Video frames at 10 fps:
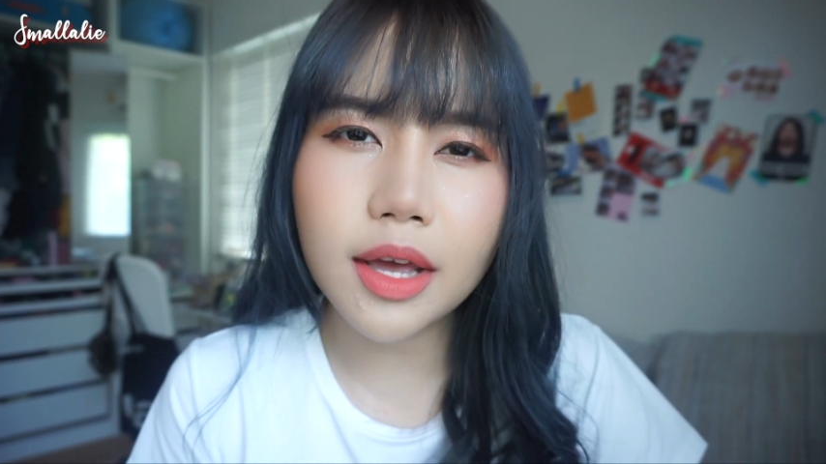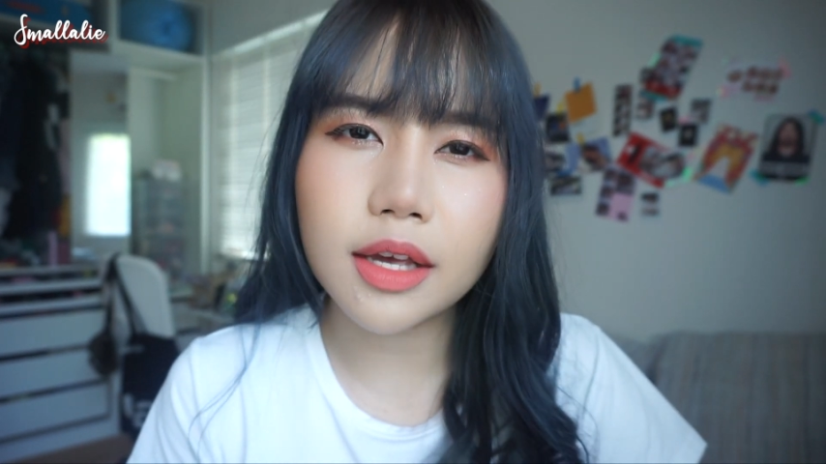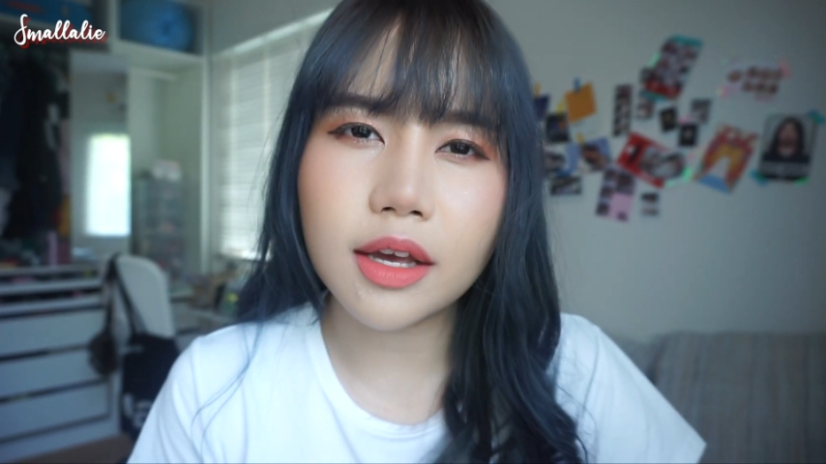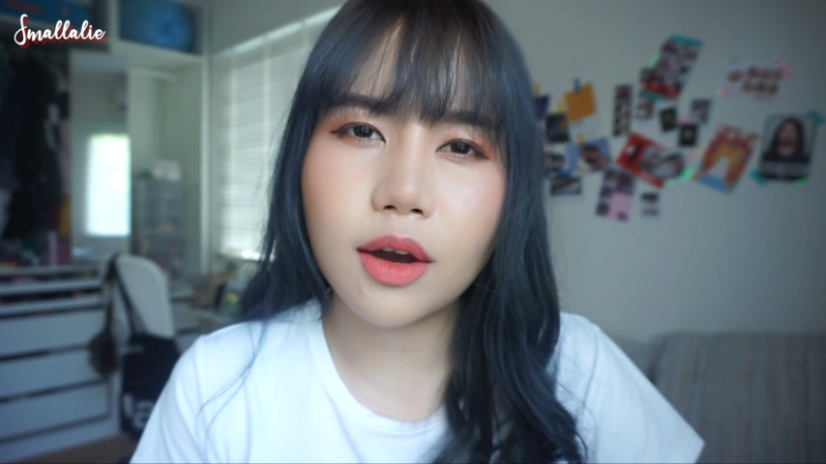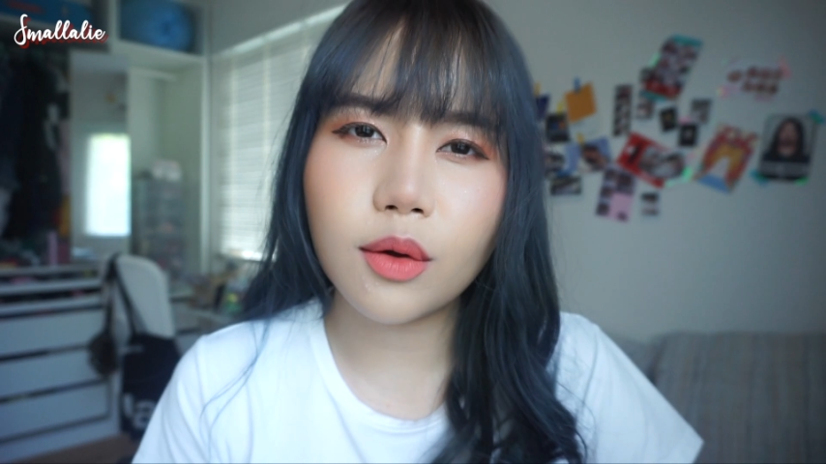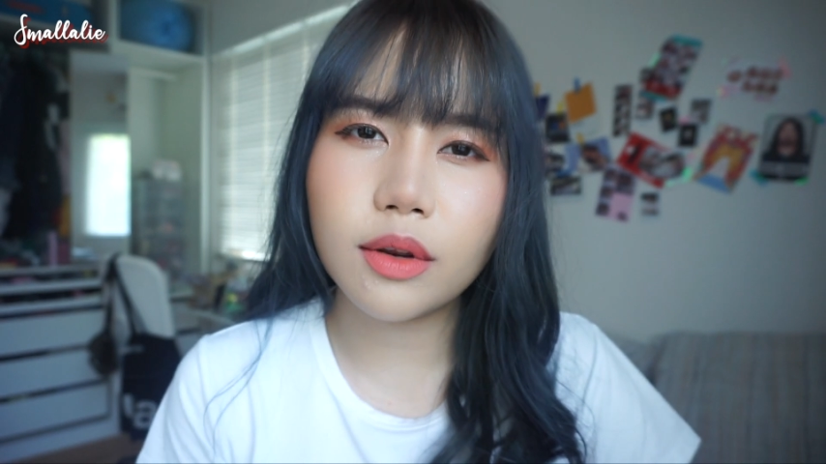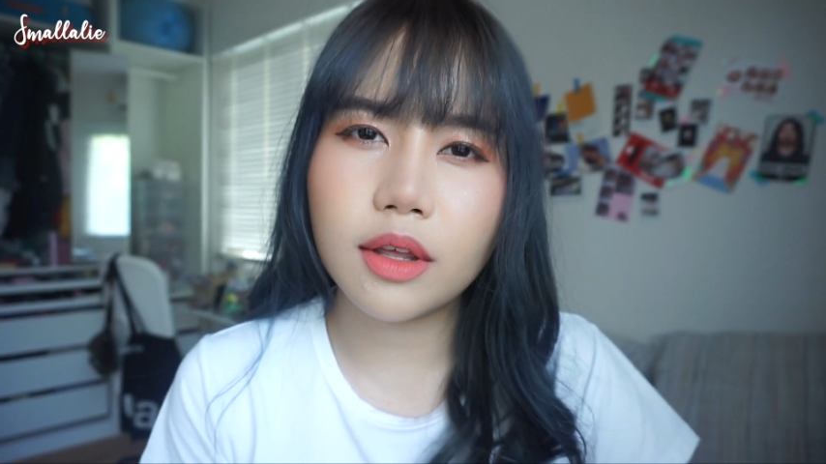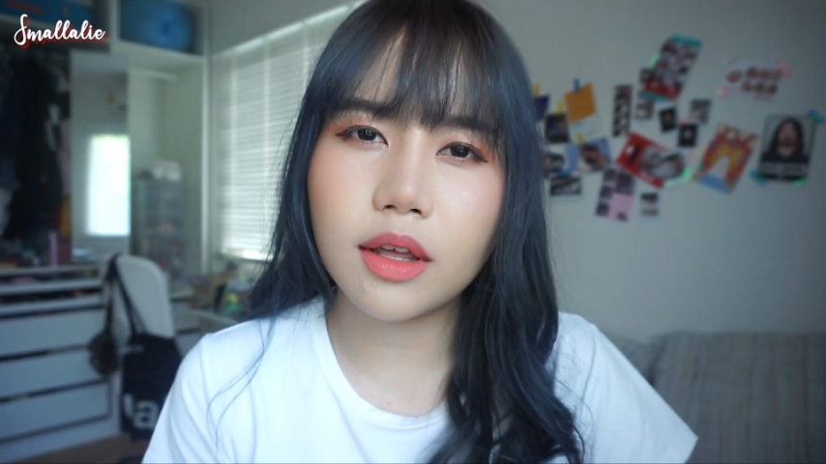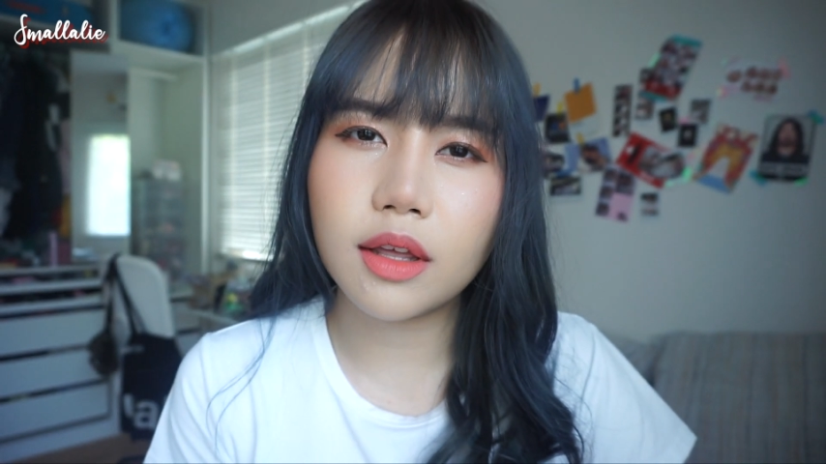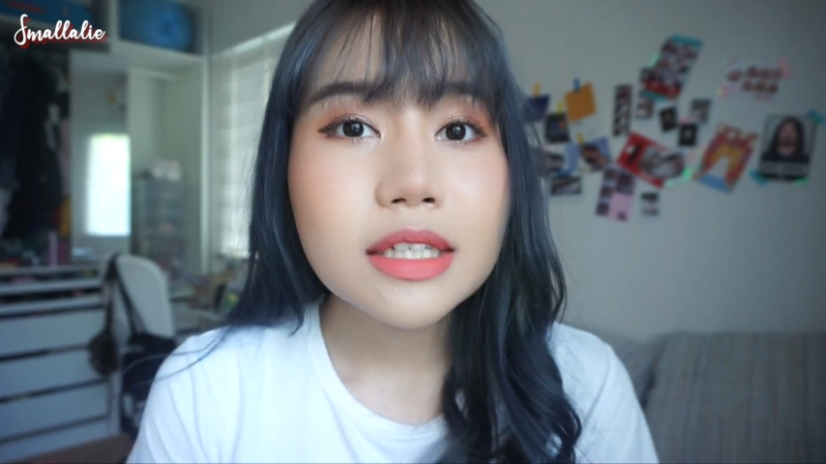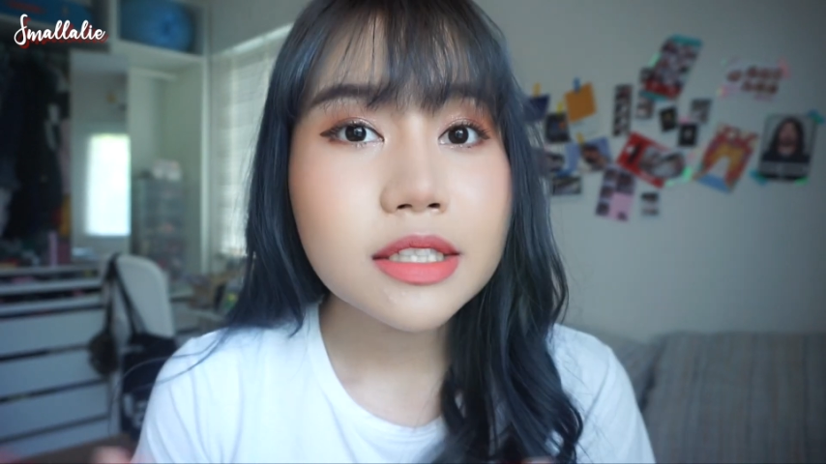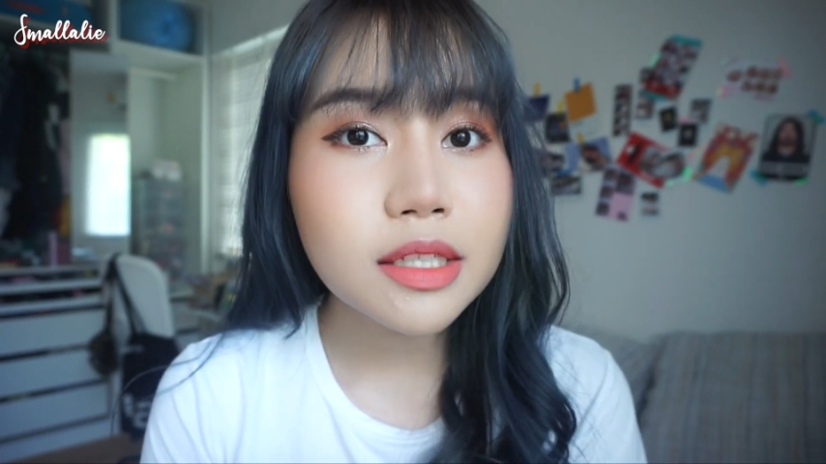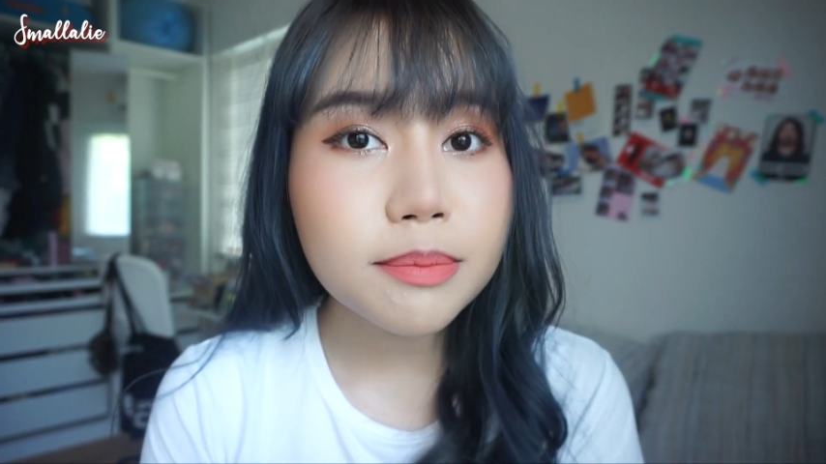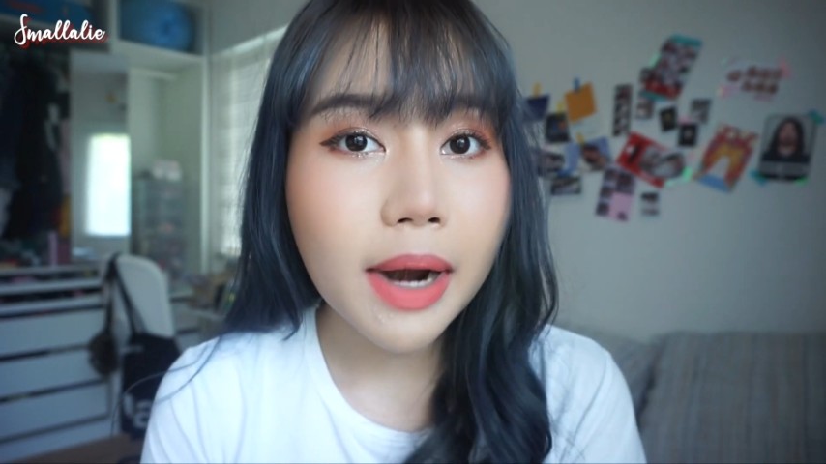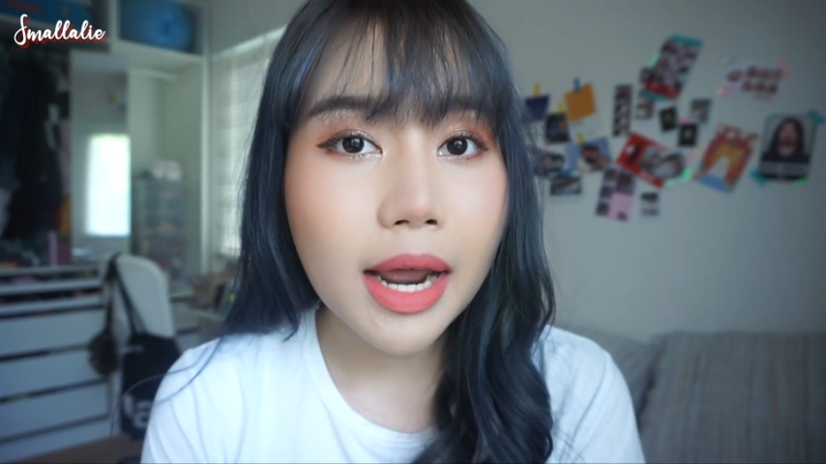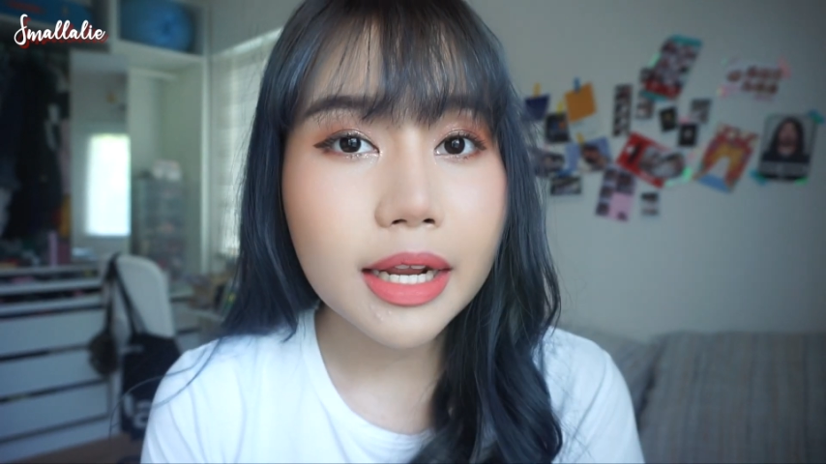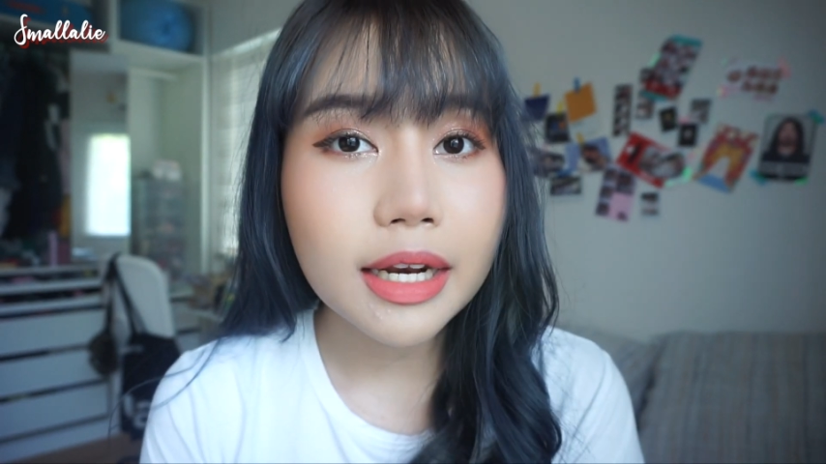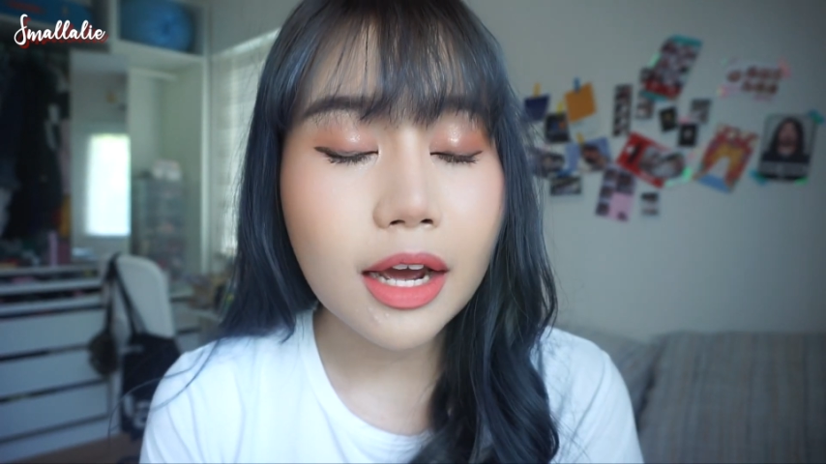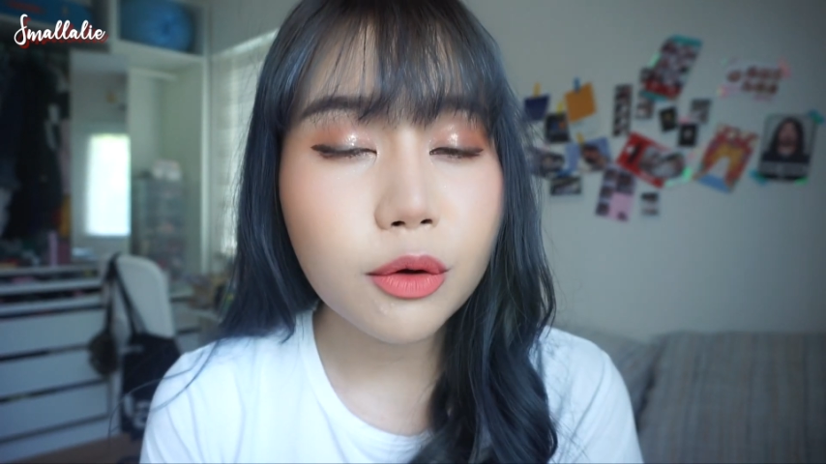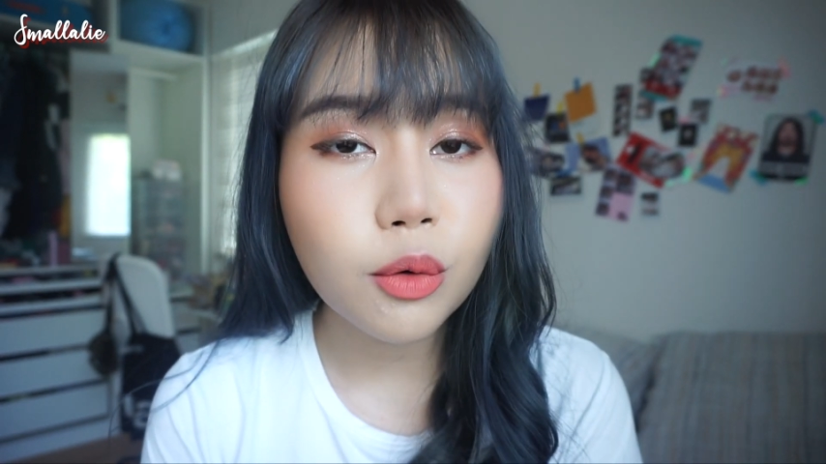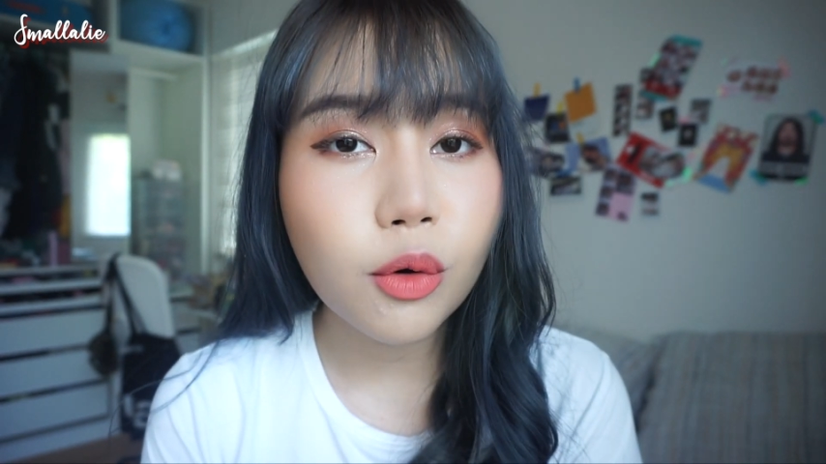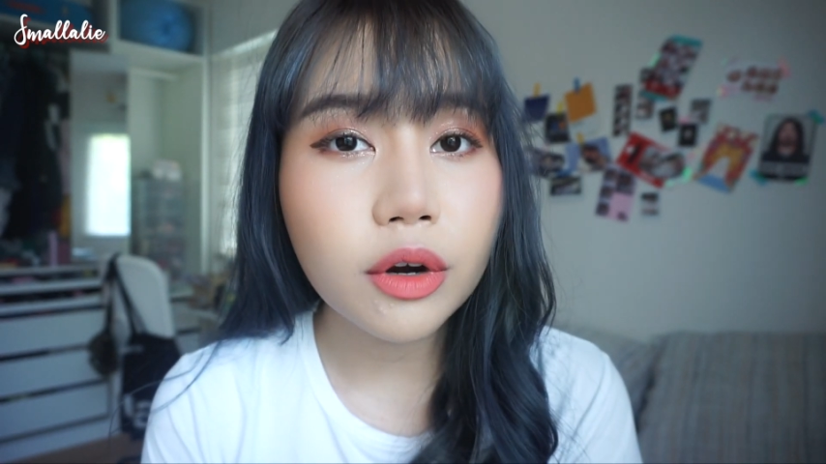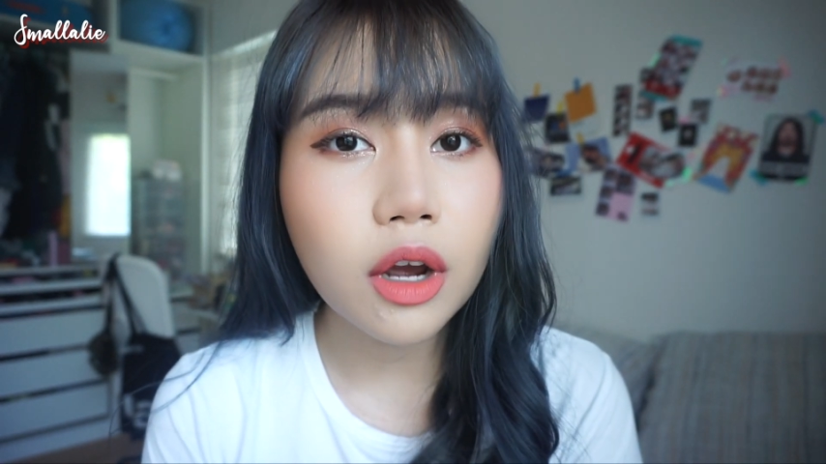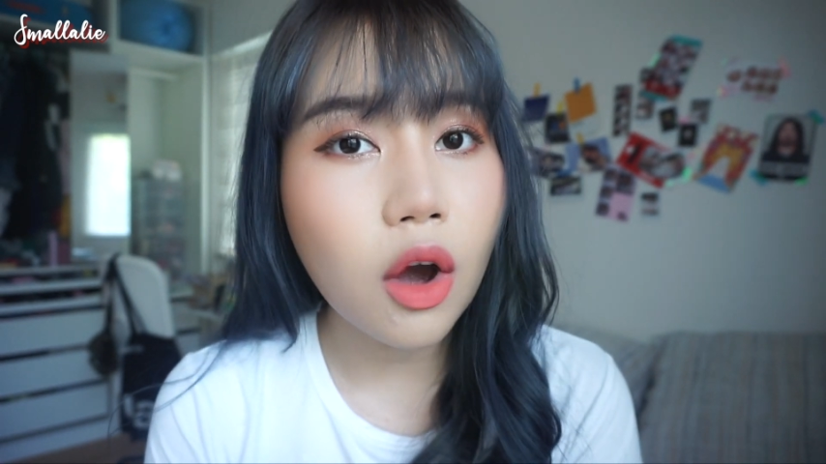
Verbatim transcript: ยยเอาดิซึ่งแบรนด์นี้นะคะ ทุกคน